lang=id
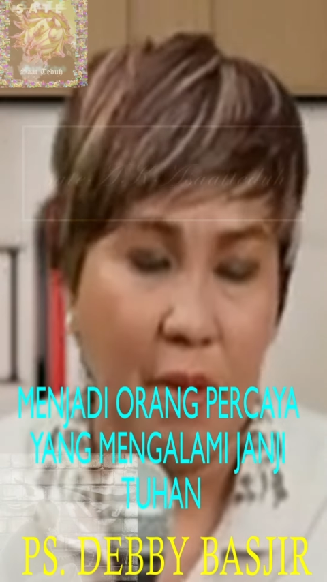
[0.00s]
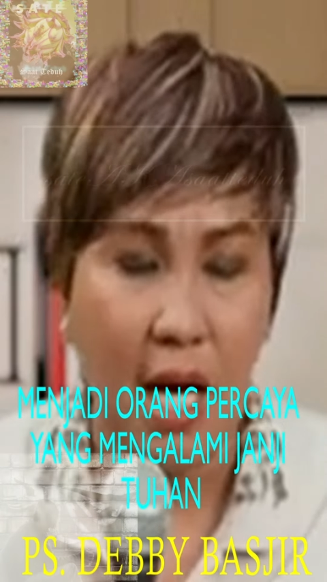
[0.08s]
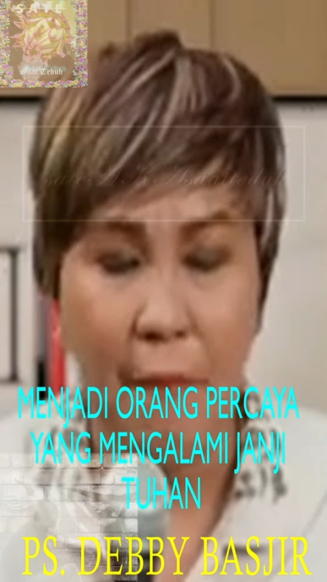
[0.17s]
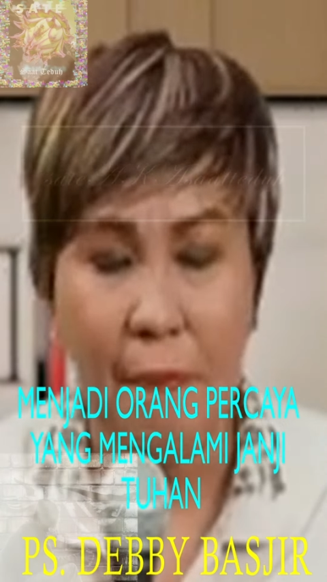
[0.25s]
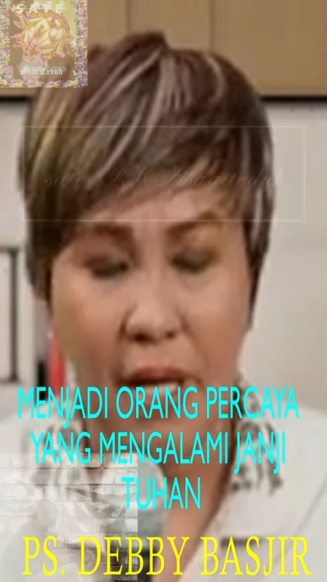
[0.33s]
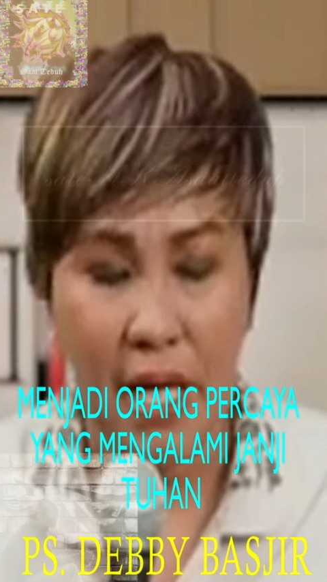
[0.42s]

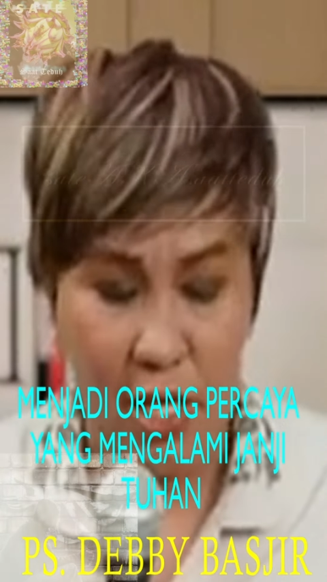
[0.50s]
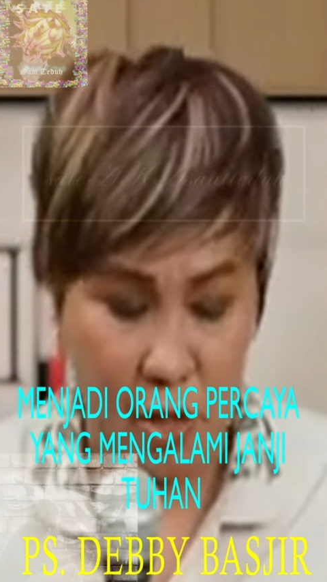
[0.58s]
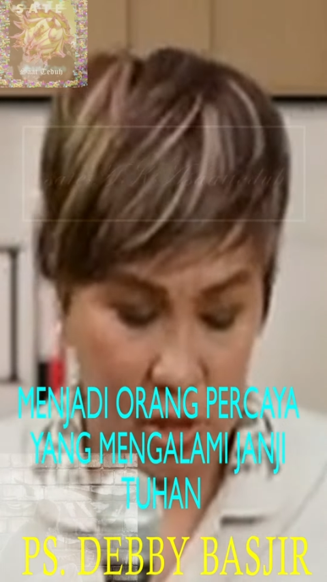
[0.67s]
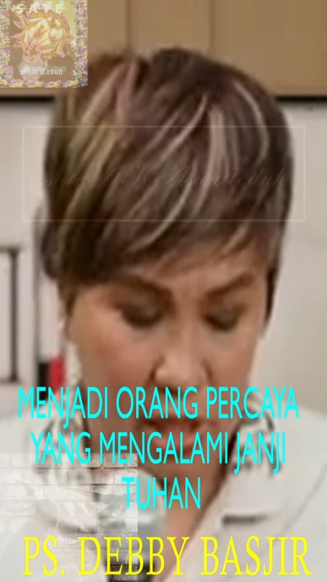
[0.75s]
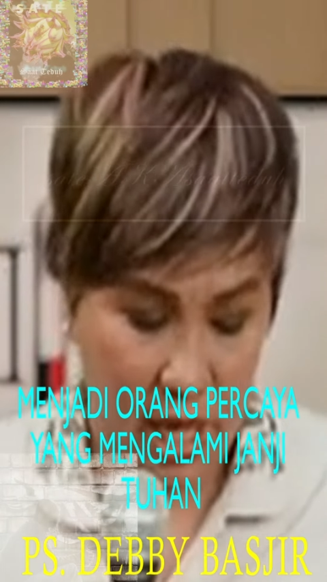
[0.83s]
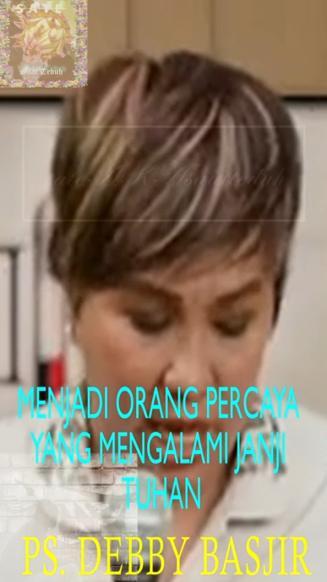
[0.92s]
Mengapa
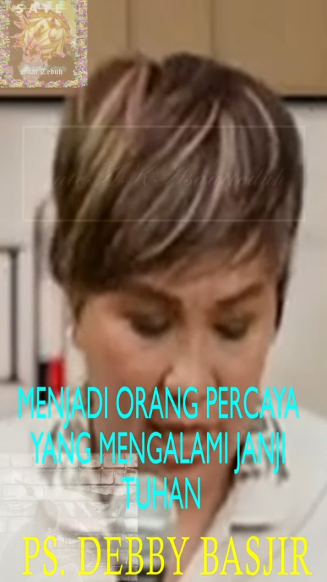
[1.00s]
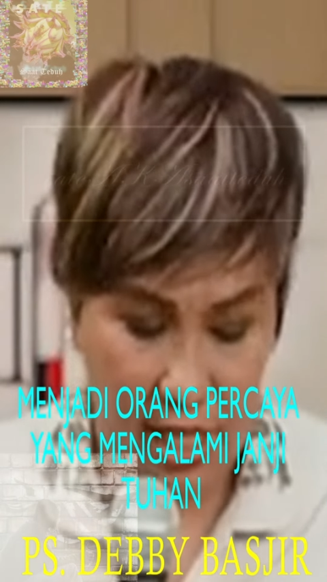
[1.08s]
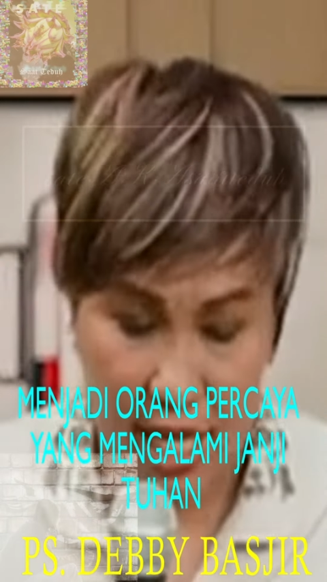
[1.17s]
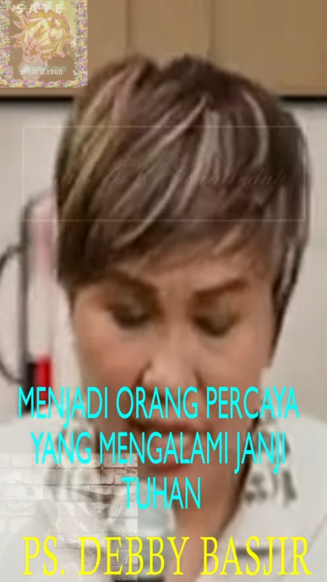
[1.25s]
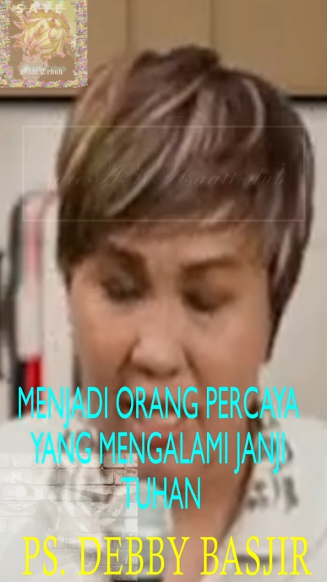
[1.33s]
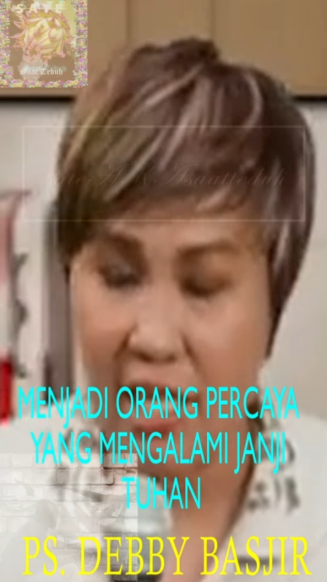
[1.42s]
Henok
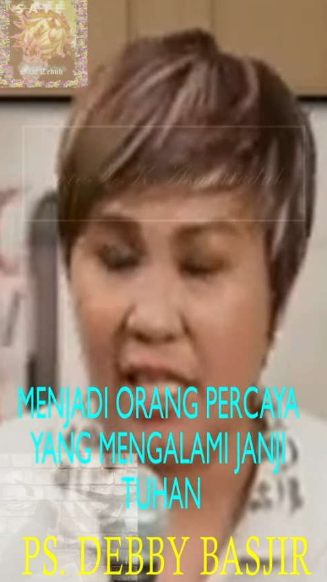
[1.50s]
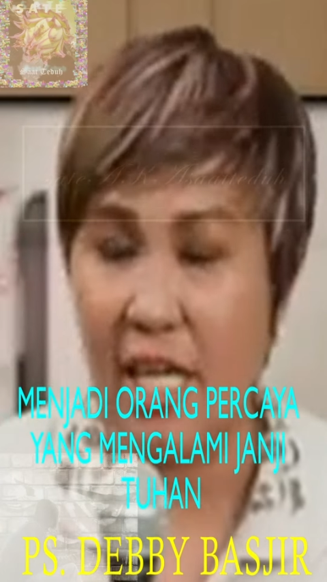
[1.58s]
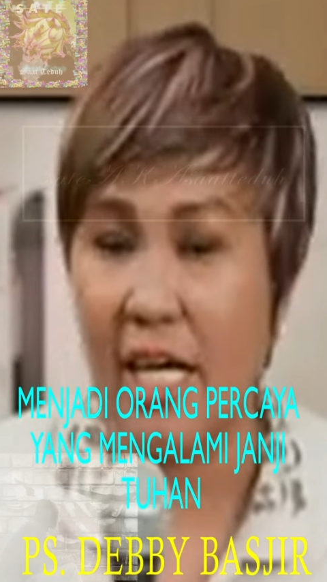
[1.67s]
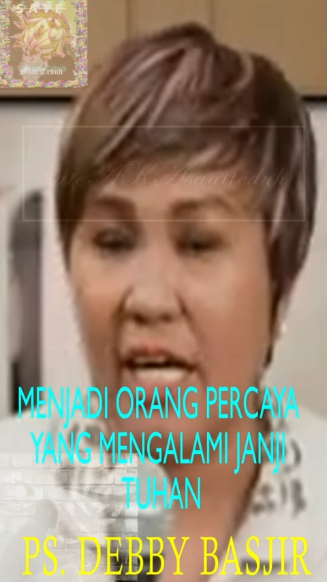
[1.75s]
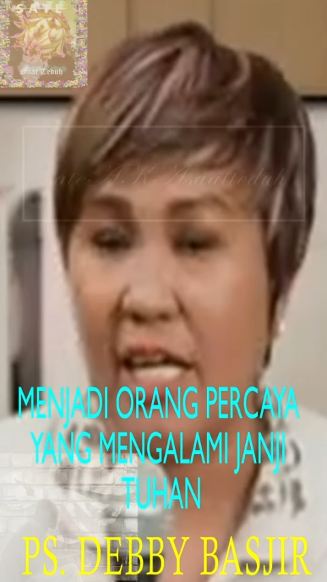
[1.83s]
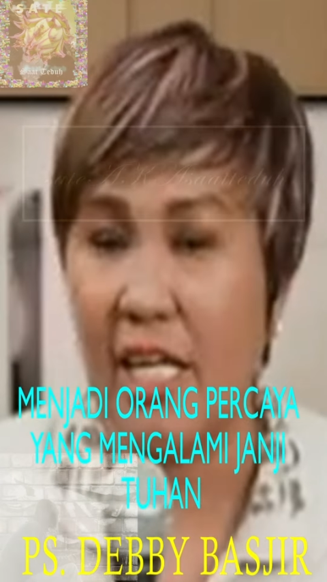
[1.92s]
terangkat? Ya